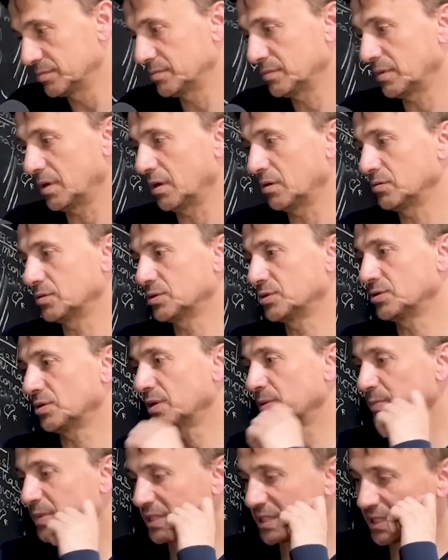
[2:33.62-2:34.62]
Claro, eso
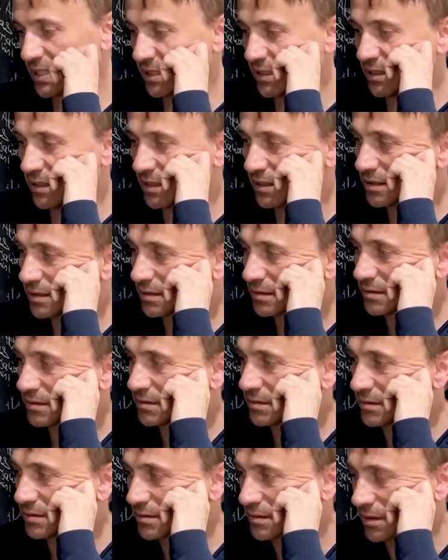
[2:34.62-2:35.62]
le pasa
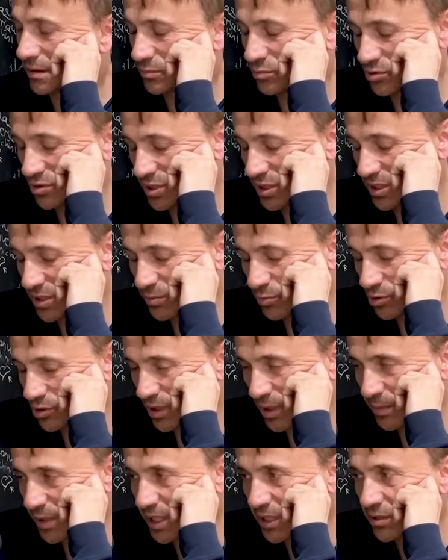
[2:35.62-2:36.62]
a muchísimos
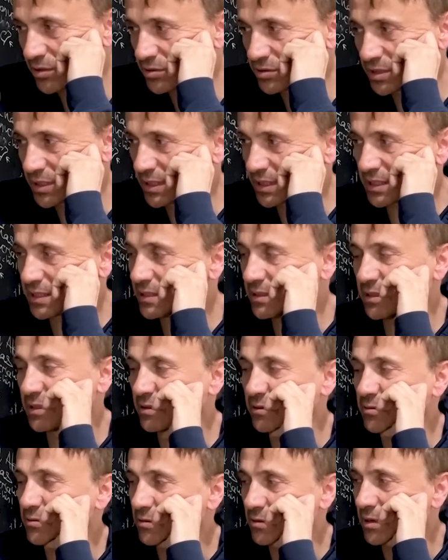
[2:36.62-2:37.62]
amigos y gente
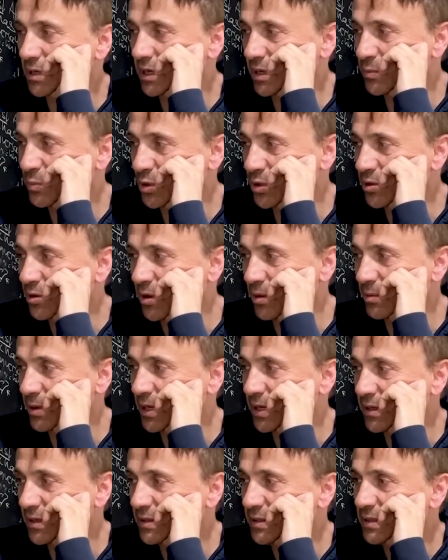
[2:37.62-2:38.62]
¿no? con la que he podido
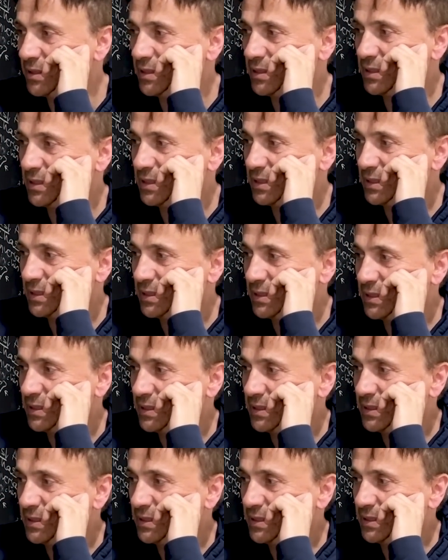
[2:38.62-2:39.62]
hablar.
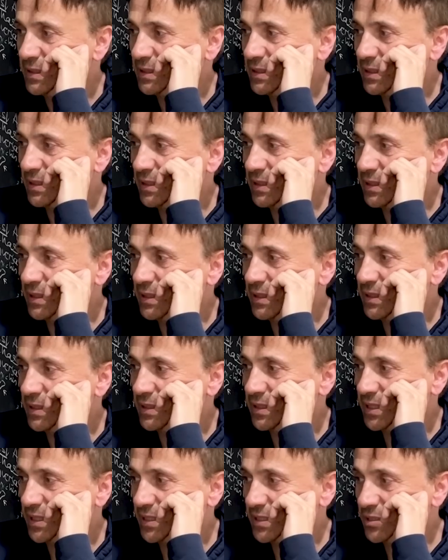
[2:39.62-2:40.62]
Eh,
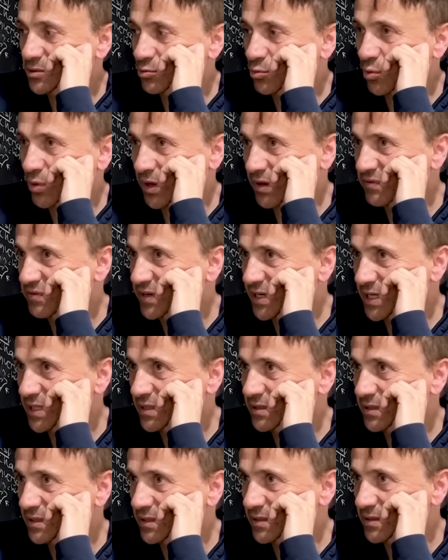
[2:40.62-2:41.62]
es que es tu
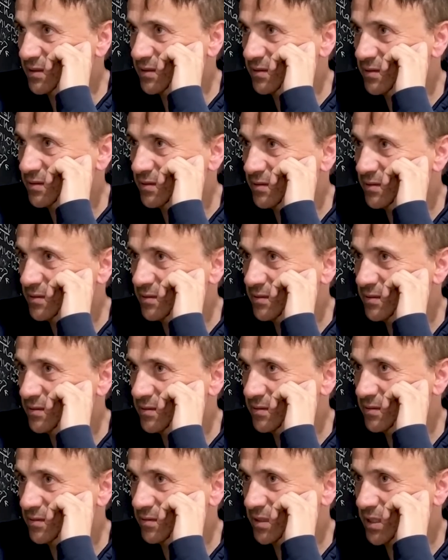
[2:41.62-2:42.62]
referente.
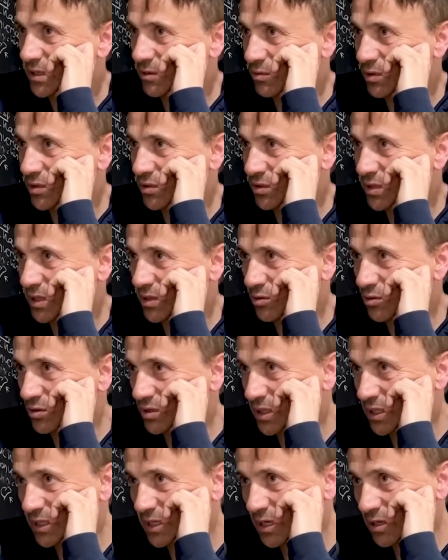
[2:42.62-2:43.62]
O sea, cuando te
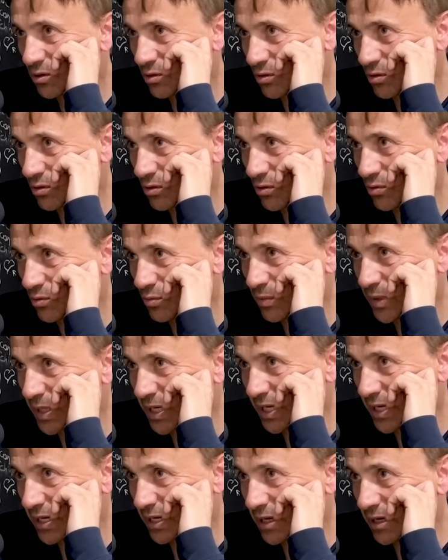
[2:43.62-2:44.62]
cortan el cordón
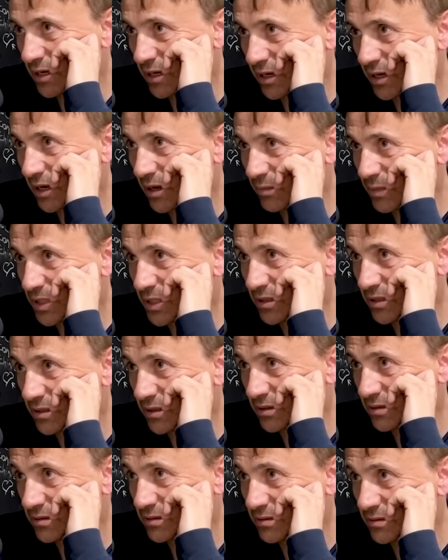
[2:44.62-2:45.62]
umbilical
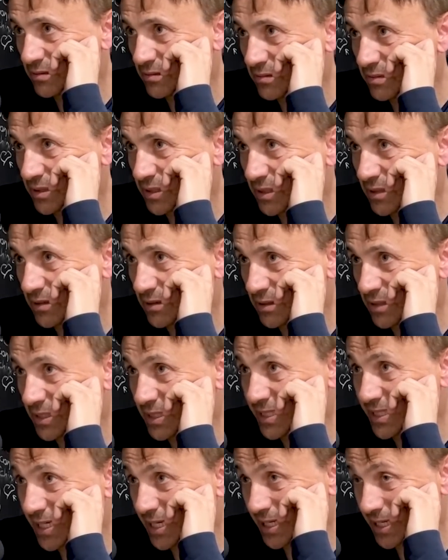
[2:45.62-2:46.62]
realmente. O sea,
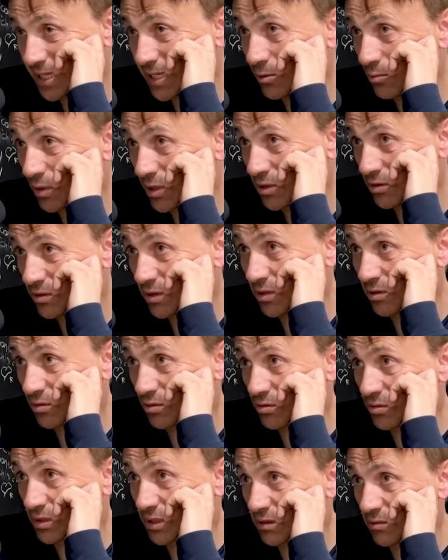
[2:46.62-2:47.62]
es ahí cuando te lo
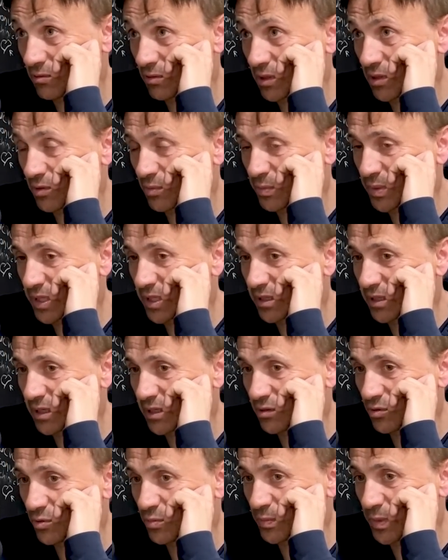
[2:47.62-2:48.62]
cortan. Cuando pierdas
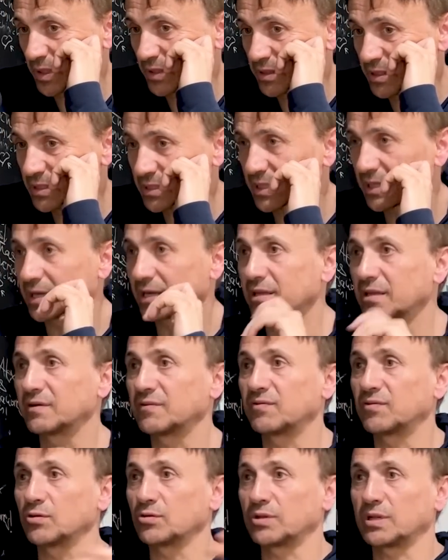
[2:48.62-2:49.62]
a tus padres te quedas
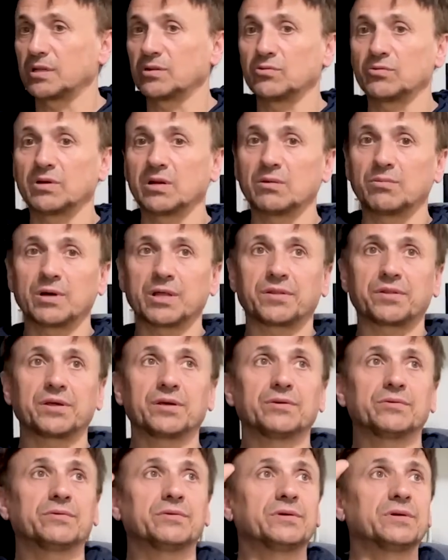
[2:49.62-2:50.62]
flotando en el
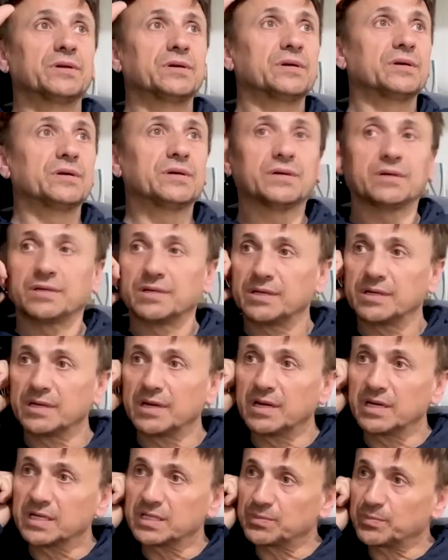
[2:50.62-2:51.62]
vacío en
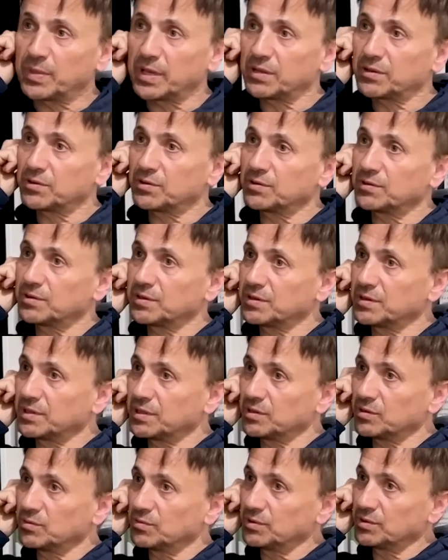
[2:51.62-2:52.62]
el espacio
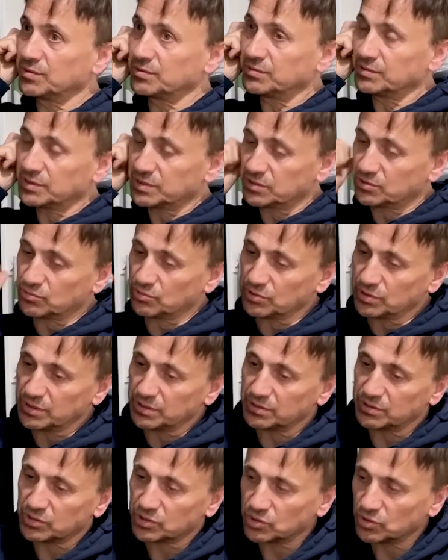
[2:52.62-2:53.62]
diciendo, bueno, estoy
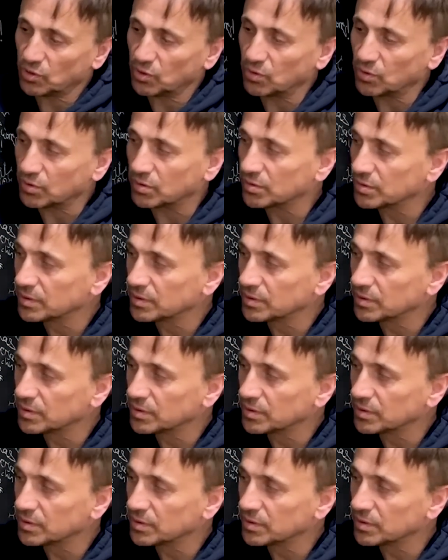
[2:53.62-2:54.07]
solo.